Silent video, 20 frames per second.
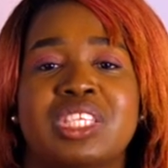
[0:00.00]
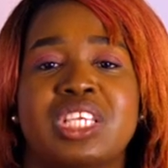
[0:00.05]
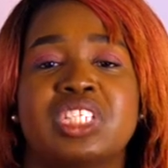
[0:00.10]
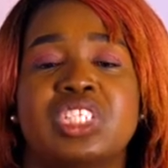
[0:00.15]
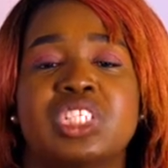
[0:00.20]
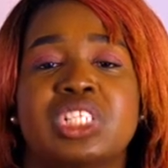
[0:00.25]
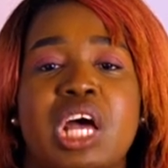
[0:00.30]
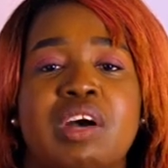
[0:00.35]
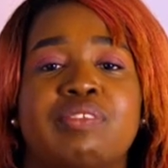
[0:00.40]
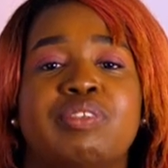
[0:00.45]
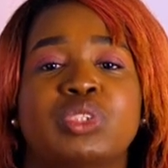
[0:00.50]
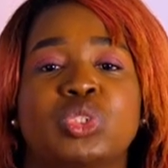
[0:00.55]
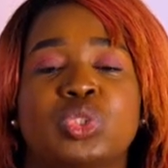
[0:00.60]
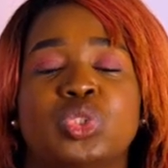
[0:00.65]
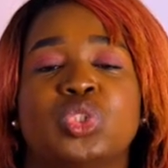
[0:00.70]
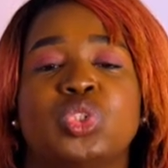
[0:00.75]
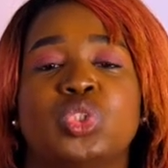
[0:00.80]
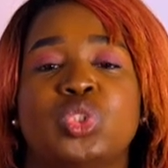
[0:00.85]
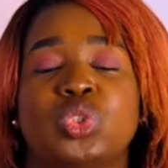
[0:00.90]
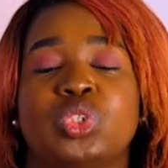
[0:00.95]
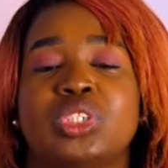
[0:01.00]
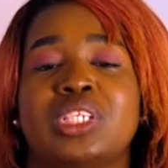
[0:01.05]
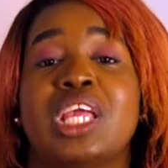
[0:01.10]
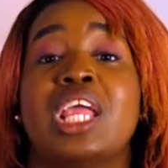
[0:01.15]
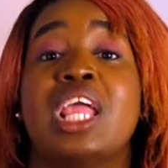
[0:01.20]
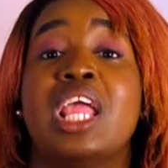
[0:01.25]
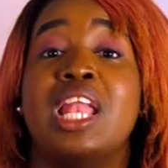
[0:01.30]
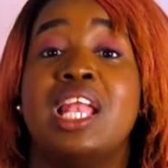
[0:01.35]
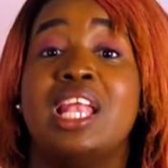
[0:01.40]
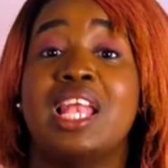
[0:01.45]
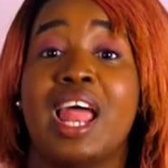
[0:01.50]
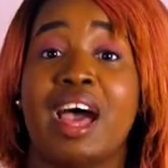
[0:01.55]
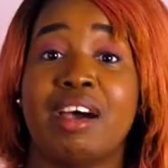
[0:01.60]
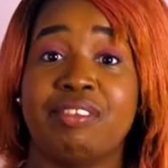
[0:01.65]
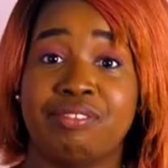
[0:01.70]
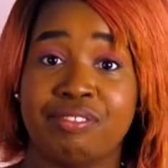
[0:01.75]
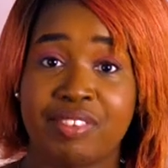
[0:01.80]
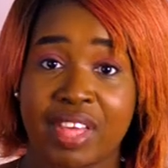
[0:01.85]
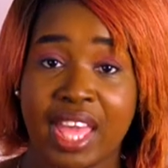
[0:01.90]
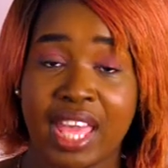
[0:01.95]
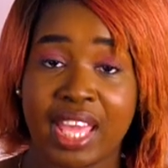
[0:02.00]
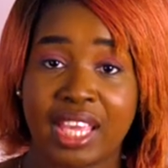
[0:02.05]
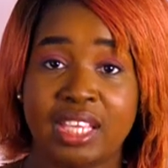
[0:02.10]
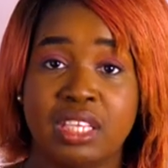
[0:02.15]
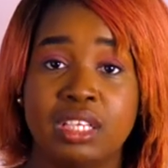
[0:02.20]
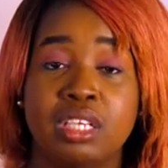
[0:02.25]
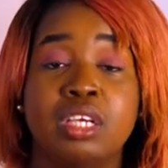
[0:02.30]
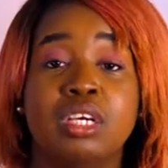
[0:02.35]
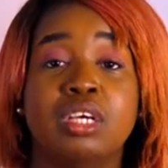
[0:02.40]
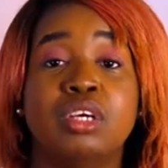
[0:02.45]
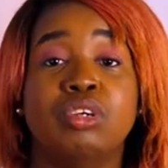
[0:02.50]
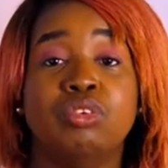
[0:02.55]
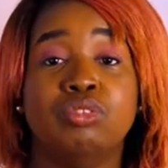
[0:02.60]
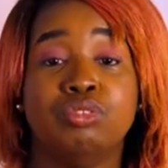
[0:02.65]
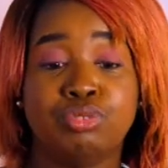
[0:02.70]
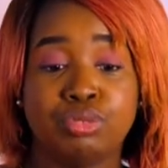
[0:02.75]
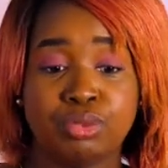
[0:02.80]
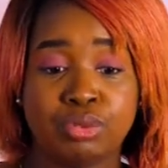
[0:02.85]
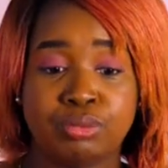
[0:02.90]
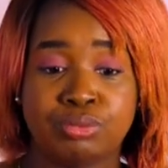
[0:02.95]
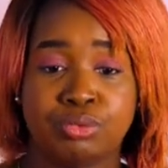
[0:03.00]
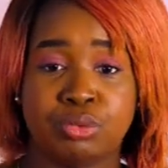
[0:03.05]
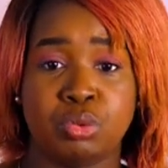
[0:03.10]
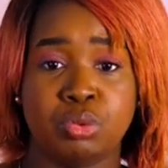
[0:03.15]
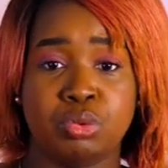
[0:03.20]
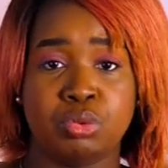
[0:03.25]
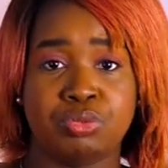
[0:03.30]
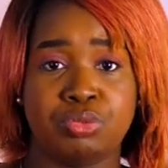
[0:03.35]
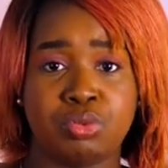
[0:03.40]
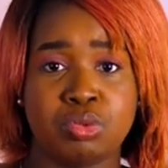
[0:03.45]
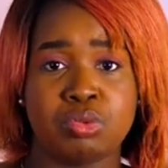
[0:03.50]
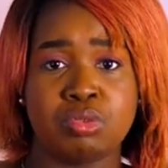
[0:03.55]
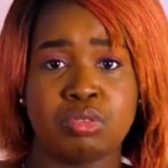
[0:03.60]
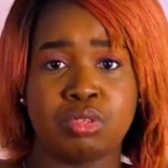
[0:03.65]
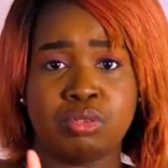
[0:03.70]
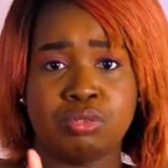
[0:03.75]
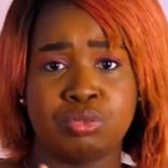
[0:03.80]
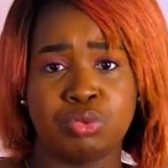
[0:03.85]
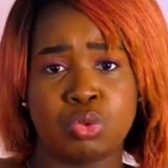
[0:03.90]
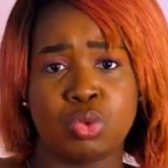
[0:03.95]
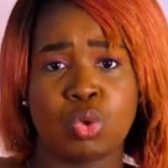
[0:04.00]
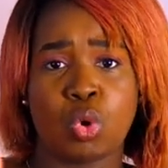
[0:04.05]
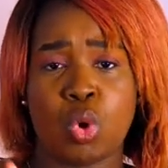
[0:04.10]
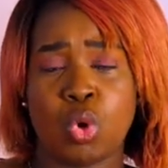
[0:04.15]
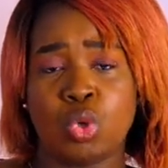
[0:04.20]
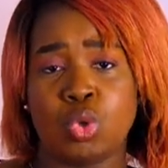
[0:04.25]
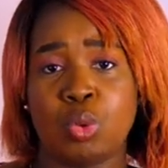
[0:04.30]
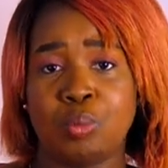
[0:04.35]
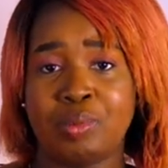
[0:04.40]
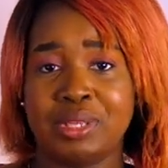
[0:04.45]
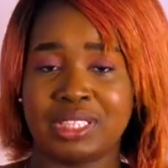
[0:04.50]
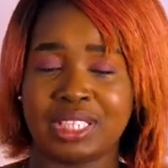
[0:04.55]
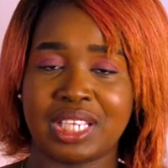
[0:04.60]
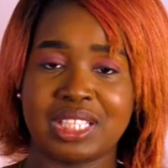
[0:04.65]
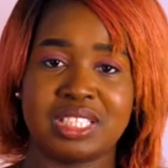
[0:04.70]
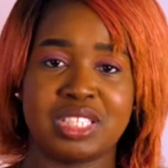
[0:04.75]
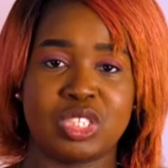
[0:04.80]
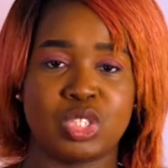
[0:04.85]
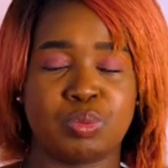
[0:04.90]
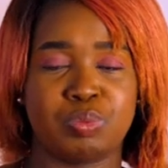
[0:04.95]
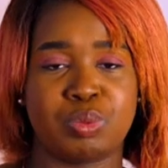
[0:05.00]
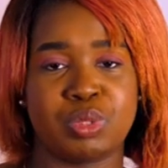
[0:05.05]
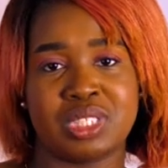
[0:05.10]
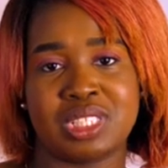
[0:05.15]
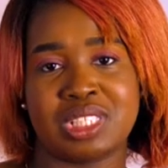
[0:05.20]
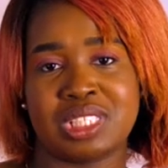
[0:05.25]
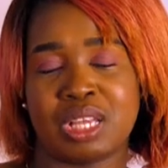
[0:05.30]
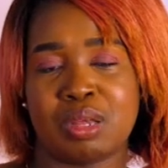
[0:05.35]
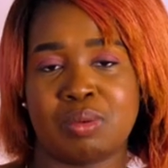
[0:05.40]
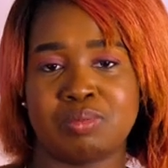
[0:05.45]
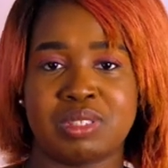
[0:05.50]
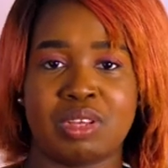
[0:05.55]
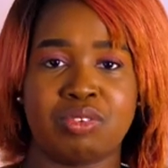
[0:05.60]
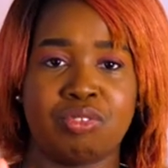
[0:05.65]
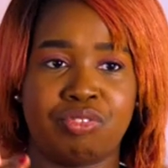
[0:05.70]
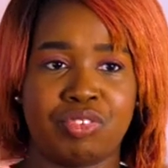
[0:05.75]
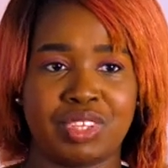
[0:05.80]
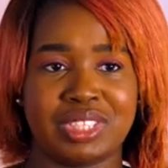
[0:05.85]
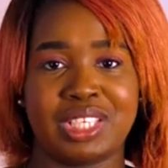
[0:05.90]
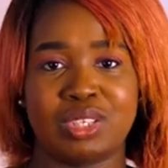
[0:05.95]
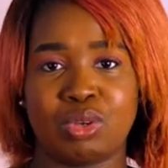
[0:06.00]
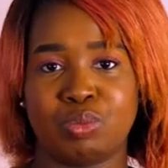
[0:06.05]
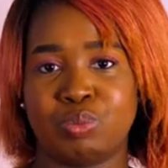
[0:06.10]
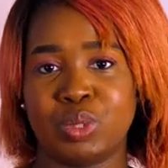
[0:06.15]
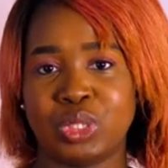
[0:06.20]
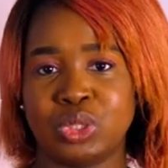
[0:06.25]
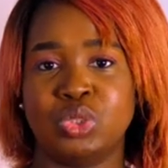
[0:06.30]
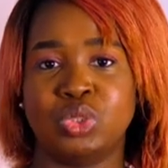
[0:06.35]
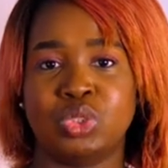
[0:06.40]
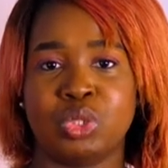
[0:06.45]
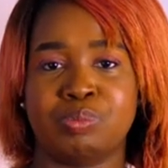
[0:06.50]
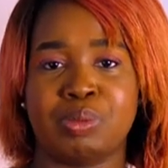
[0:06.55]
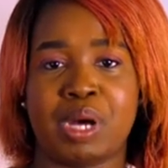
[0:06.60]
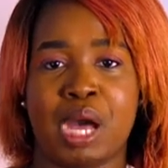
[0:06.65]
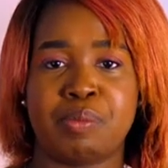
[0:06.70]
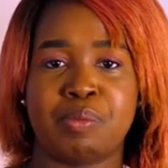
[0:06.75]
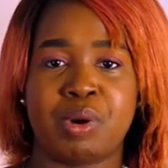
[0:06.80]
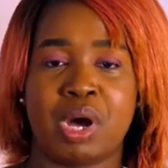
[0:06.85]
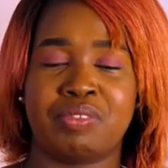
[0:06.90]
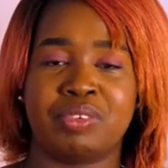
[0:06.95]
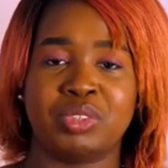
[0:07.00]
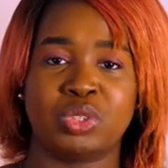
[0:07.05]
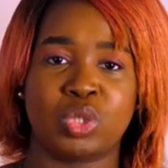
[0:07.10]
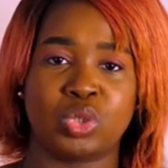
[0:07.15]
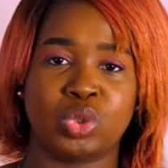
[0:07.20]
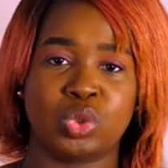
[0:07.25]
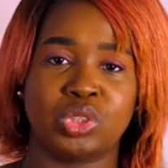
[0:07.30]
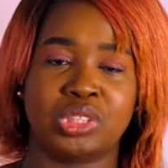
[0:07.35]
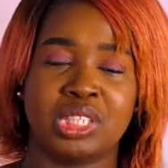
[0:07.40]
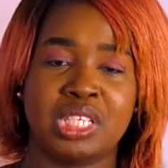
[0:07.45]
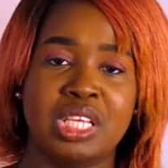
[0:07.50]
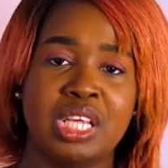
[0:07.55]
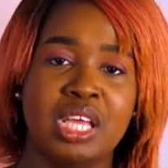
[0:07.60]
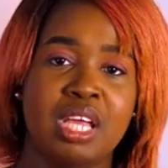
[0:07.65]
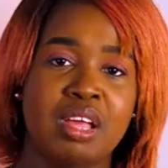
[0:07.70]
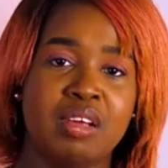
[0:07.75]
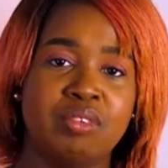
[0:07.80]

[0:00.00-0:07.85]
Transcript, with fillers: déjà votre journée la veille vous, vous, vous, chronométrez, si je peux dire ça comme ça, vous faites un emploi du temps par rapport à votre journée.